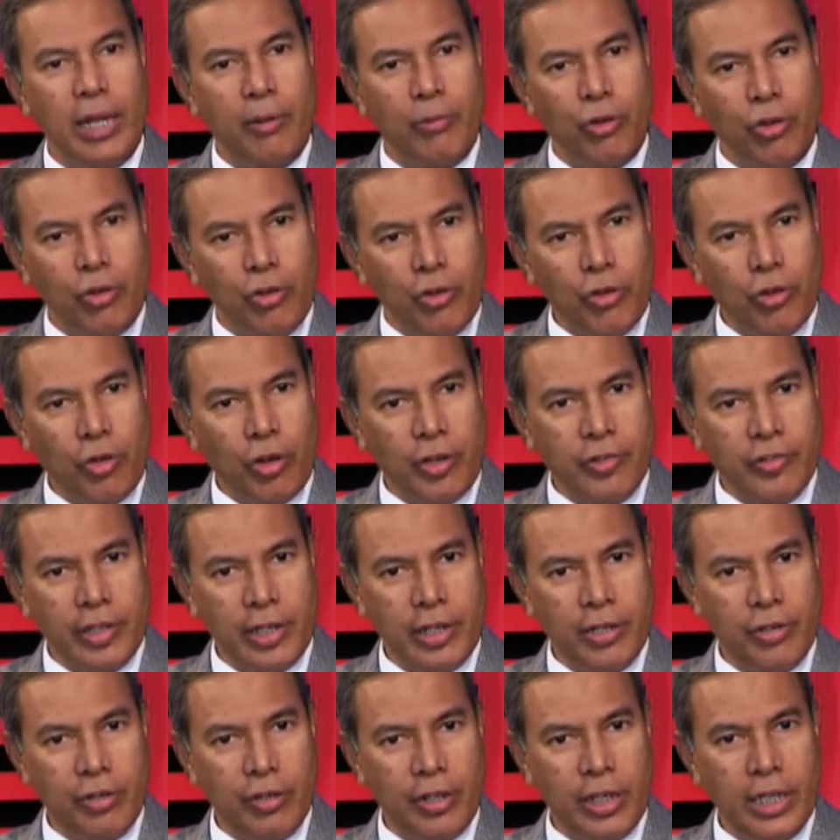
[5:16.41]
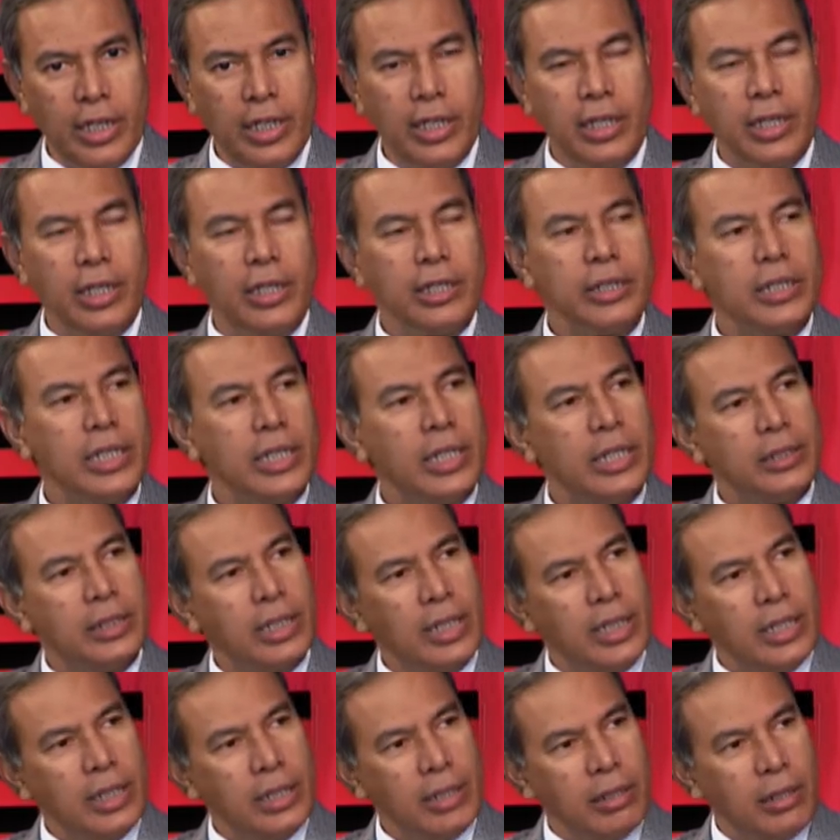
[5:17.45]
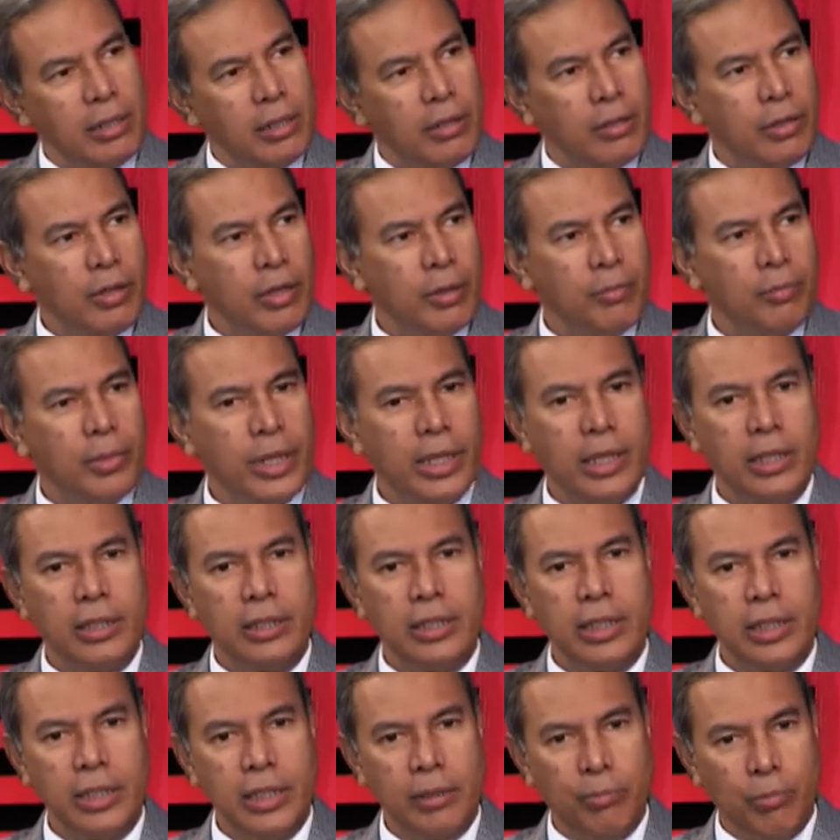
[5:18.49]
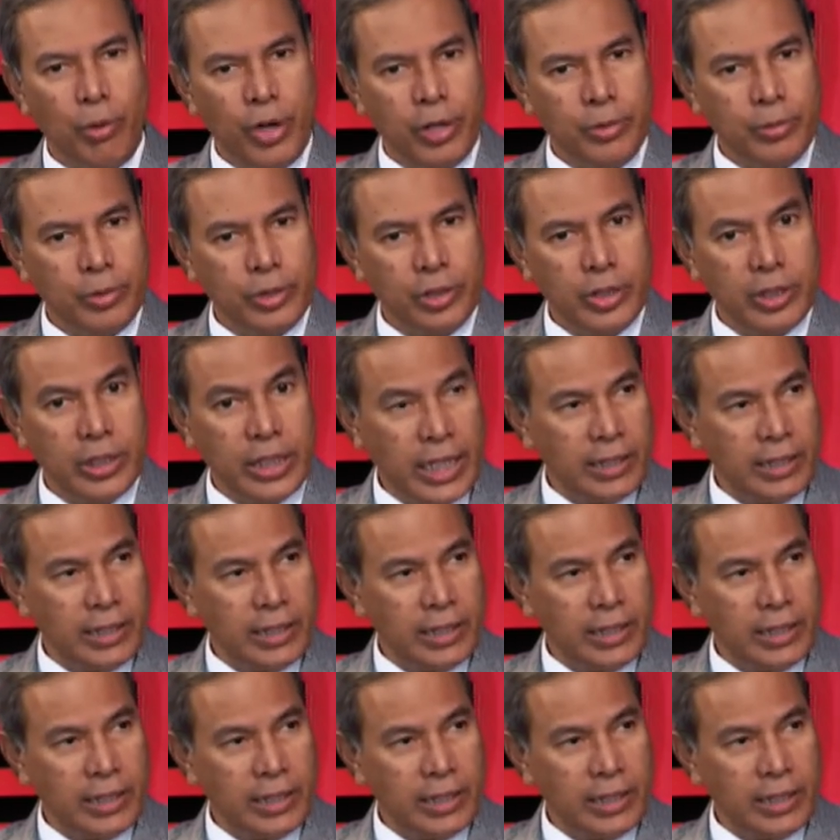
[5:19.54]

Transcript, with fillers: এবং কোনো কনসার্ন হলে সেটা সেই মানে যিনি পরামর্শ